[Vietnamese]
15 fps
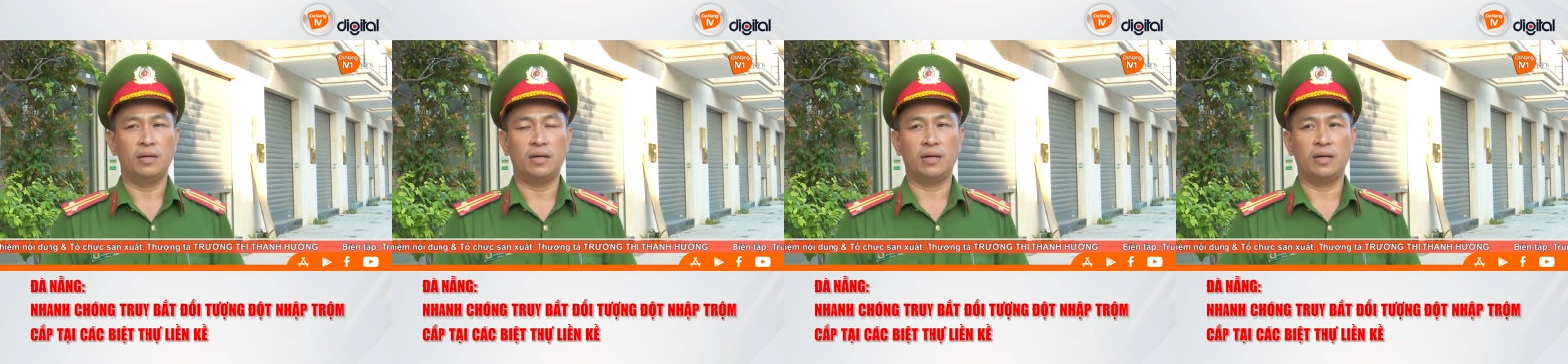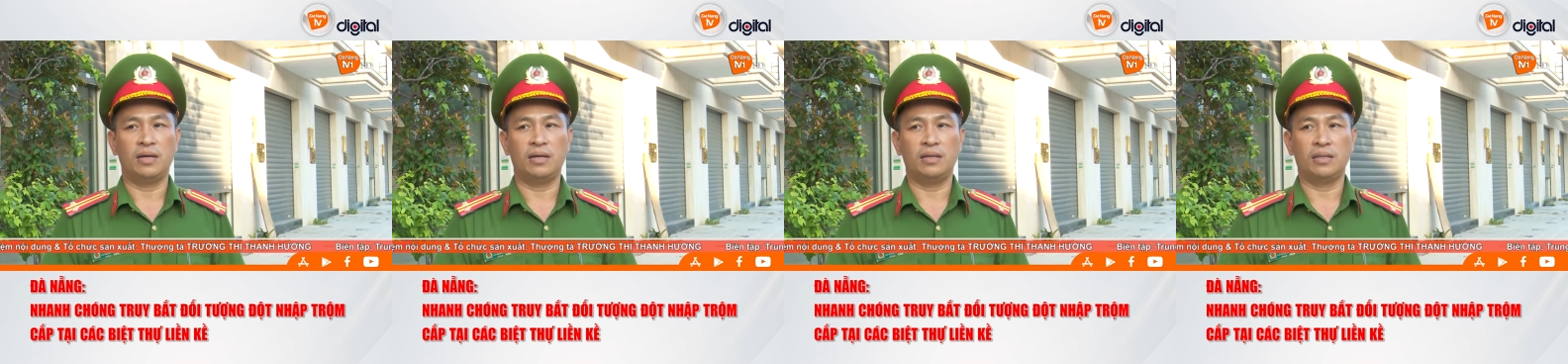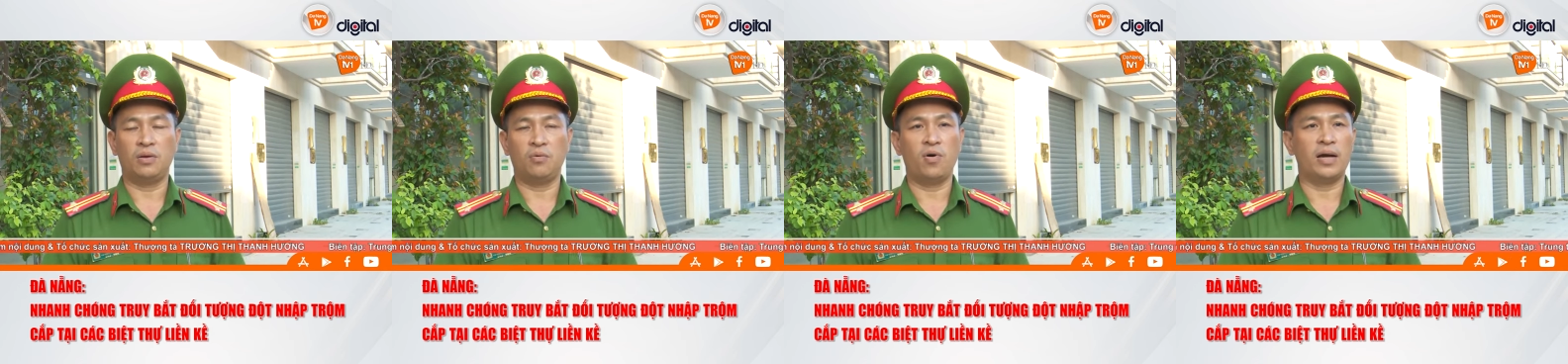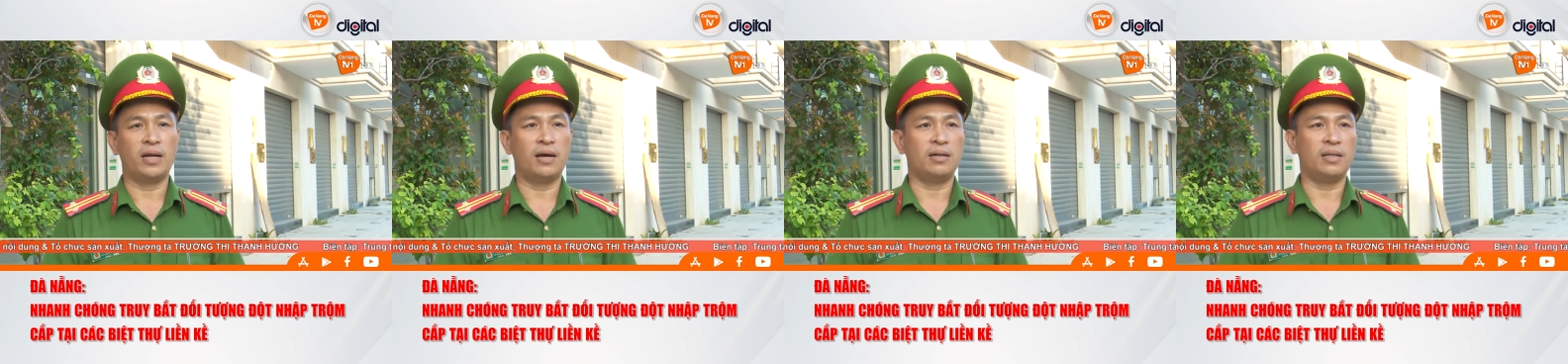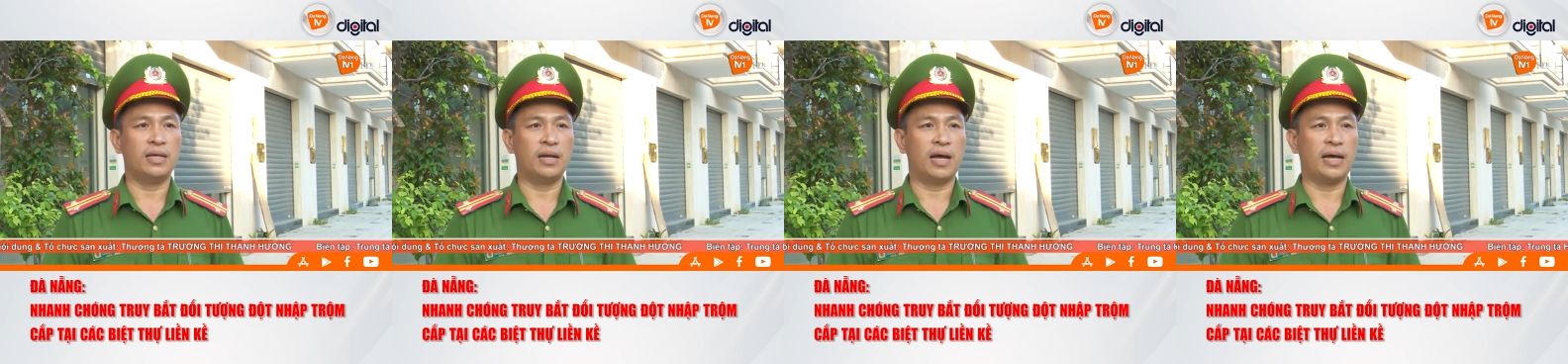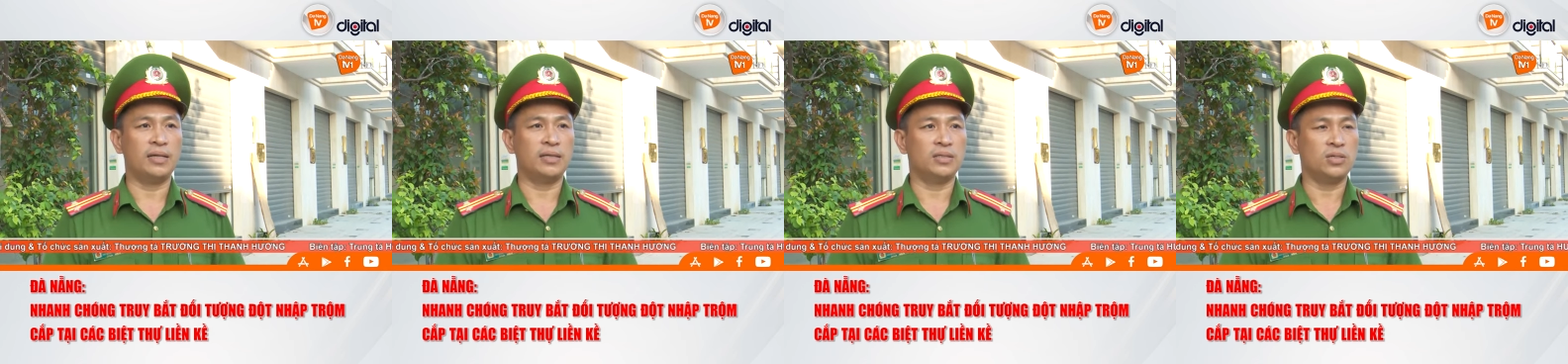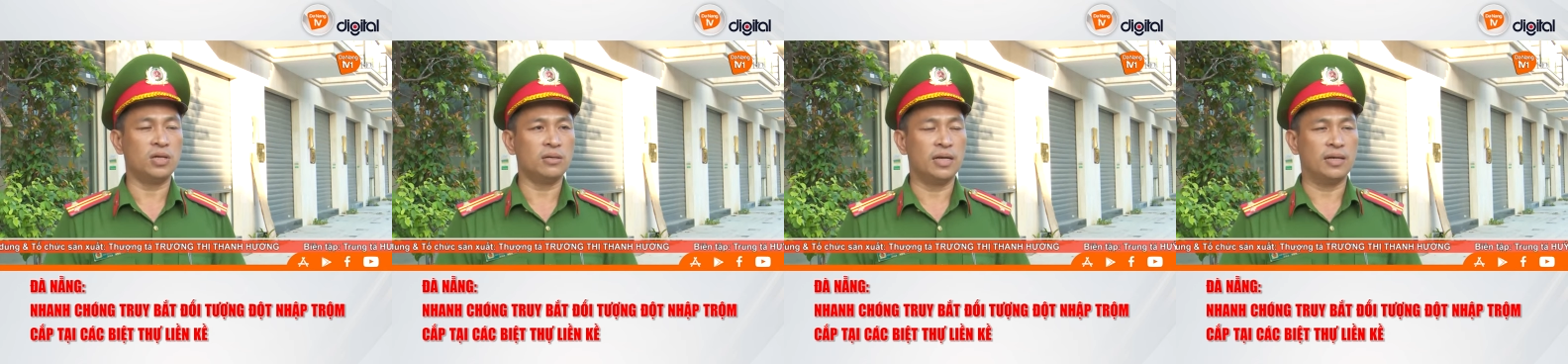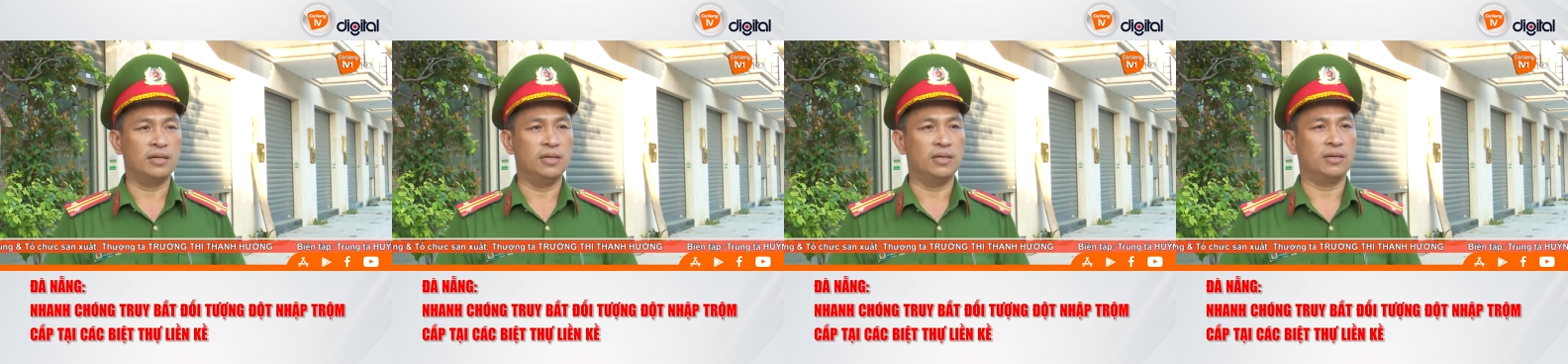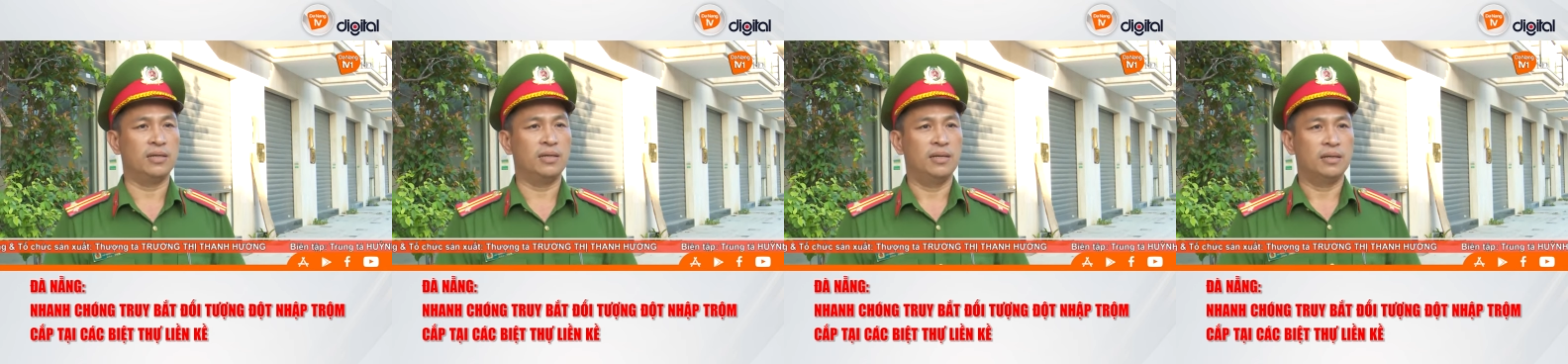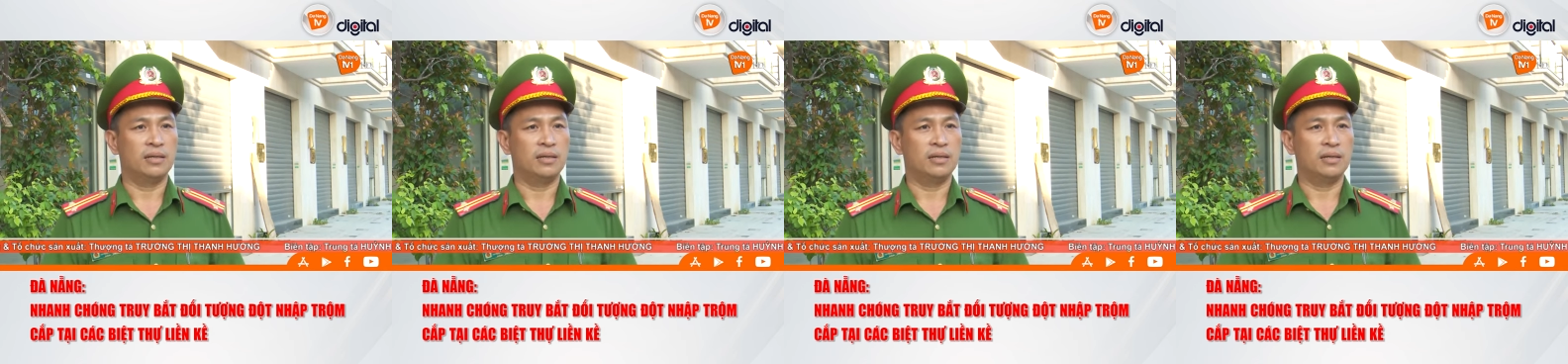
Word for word: à, thì qua đó thì đã xác định được